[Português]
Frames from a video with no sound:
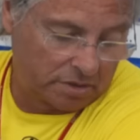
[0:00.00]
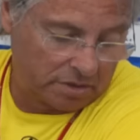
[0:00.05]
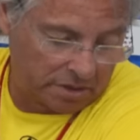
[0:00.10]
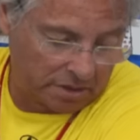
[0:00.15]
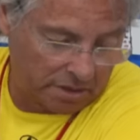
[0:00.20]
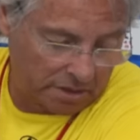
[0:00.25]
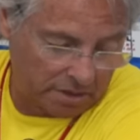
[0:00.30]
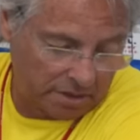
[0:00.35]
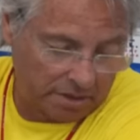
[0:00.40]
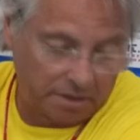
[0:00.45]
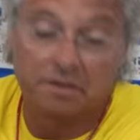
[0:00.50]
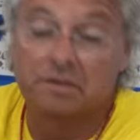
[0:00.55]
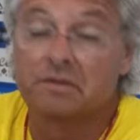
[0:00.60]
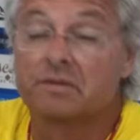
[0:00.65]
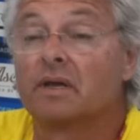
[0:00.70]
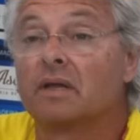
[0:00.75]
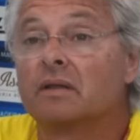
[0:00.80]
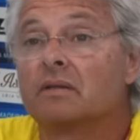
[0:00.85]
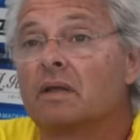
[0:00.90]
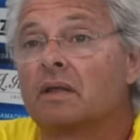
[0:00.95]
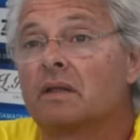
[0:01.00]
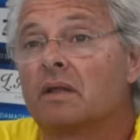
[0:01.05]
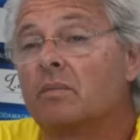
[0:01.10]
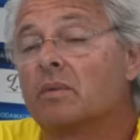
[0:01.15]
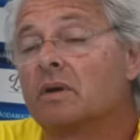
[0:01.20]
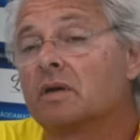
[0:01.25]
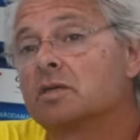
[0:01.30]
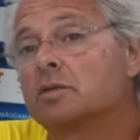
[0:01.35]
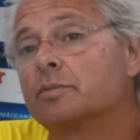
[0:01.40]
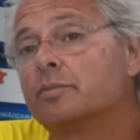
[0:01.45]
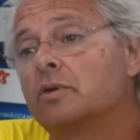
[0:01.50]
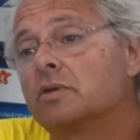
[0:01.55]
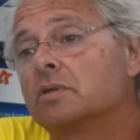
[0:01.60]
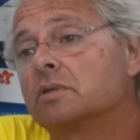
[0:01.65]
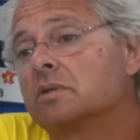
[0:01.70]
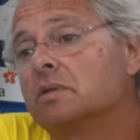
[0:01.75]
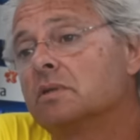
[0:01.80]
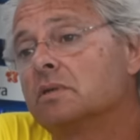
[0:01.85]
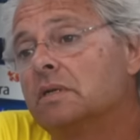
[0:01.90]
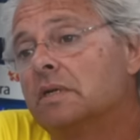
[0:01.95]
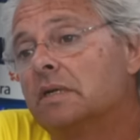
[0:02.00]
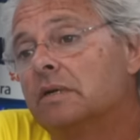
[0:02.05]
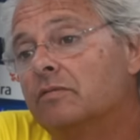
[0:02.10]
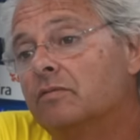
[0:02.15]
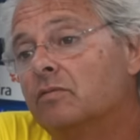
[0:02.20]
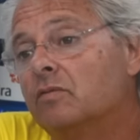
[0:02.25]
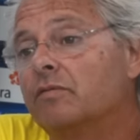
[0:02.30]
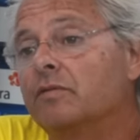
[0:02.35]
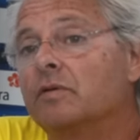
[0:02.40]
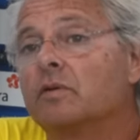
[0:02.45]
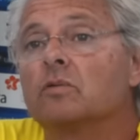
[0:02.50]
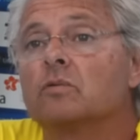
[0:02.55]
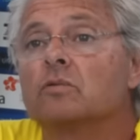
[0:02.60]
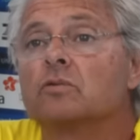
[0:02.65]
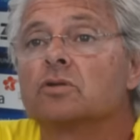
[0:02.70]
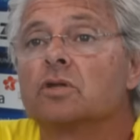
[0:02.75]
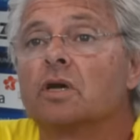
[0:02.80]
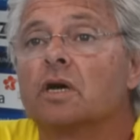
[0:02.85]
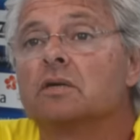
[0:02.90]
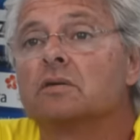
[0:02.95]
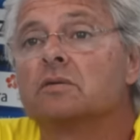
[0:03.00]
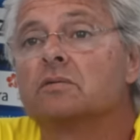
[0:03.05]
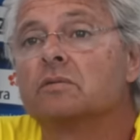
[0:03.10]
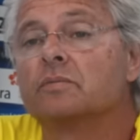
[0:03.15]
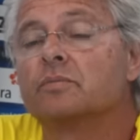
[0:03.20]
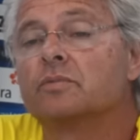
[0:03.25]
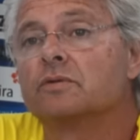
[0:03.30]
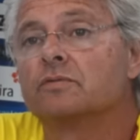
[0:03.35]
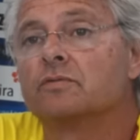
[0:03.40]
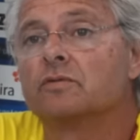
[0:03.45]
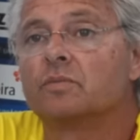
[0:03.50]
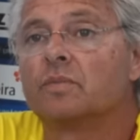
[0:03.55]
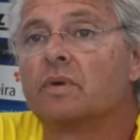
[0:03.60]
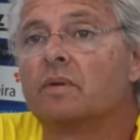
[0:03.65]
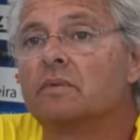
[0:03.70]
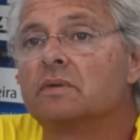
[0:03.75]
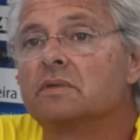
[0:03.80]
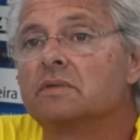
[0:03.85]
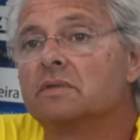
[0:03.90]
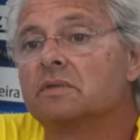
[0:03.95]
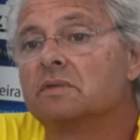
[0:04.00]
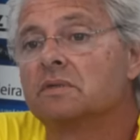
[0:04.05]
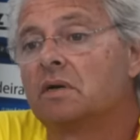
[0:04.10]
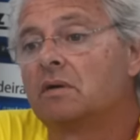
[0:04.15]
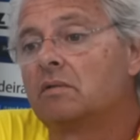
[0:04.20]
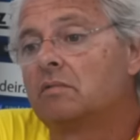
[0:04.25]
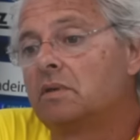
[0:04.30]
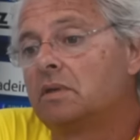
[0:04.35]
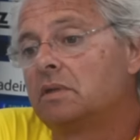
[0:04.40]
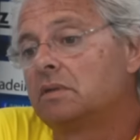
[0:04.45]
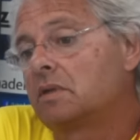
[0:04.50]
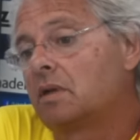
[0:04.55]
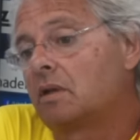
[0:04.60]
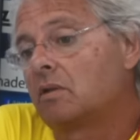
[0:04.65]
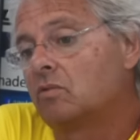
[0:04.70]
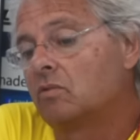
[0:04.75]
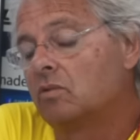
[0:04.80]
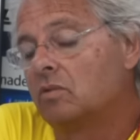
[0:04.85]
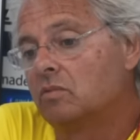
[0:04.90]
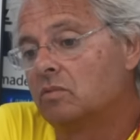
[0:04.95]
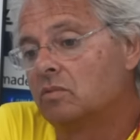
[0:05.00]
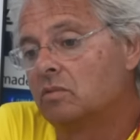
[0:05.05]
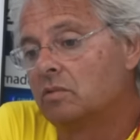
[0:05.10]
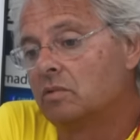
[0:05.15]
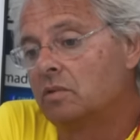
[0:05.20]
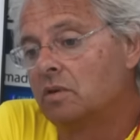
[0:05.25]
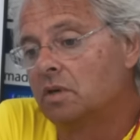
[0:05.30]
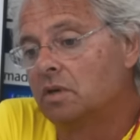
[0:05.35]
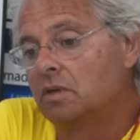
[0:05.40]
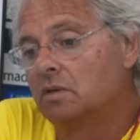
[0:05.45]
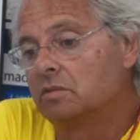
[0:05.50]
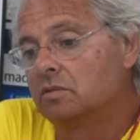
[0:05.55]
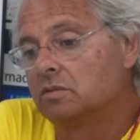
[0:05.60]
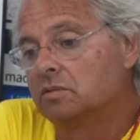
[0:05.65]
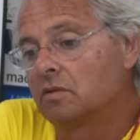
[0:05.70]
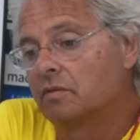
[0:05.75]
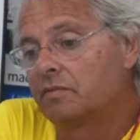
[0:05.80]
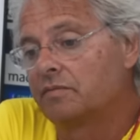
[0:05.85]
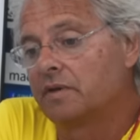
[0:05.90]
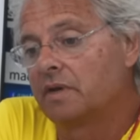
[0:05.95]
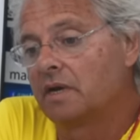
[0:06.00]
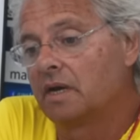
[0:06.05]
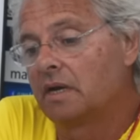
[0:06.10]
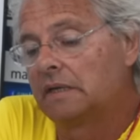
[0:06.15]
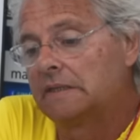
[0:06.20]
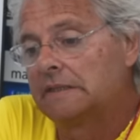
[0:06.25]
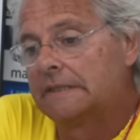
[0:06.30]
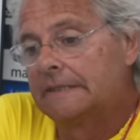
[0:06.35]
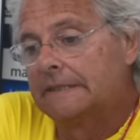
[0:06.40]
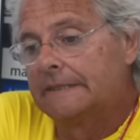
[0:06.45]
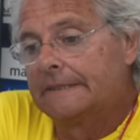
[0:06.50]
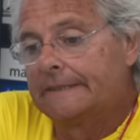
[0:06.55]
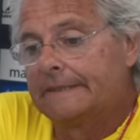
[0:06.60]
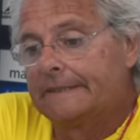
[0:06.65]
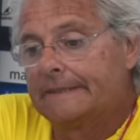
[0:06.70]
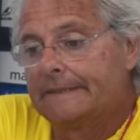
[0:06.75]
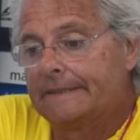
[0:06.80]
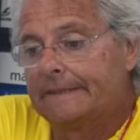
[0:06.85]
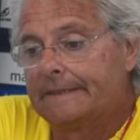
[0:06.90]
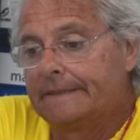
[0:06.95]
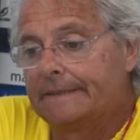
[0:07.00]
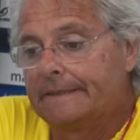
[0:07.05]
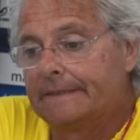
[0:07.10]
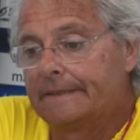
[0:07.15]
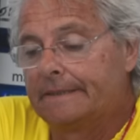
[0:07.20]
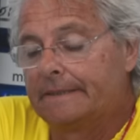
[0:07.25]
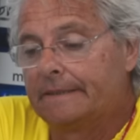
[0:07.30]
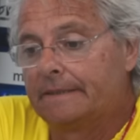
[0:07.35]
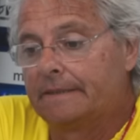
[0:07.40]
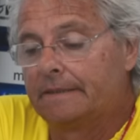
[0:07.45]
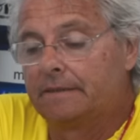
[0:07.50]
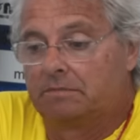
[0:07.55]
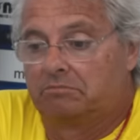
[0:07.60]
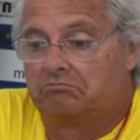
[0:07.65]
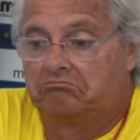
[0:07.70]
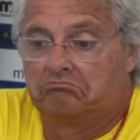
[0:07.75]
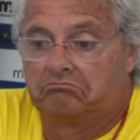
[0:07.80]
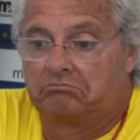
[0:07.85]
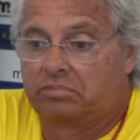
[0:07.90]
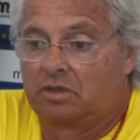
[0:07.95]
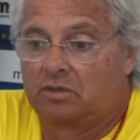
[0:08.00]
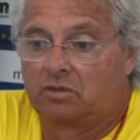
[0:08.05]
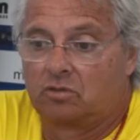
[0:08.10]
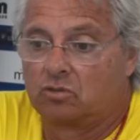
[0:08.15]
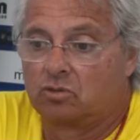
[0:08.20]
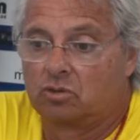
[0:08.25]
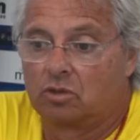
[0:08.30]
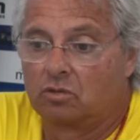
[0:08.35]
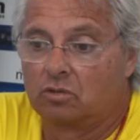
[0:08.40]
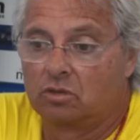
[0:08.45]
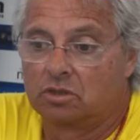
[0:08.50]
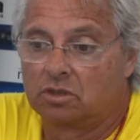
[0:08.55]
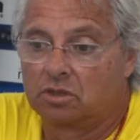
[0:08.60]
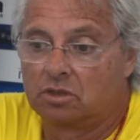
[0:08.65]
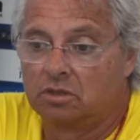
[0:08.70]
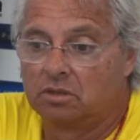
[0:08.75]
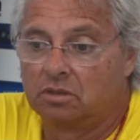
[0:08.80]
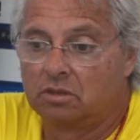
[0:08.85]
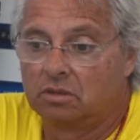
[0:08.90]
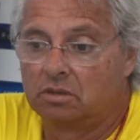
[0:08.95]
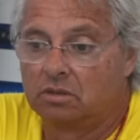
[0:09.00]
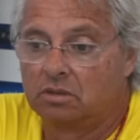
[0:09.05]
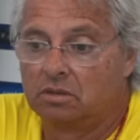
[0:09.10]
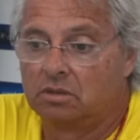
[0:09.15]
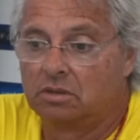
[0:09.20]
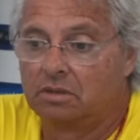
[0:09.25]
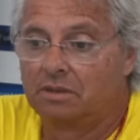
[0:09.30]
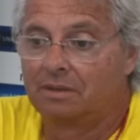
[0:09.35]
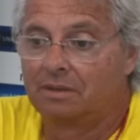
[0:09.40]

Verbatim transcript: ser interessante, está a dar uma resposta, vou vê-lo no estágio e depois vou tomar uma decisão, tal como o, o Sofia. Uh, portanto, são jogadores que,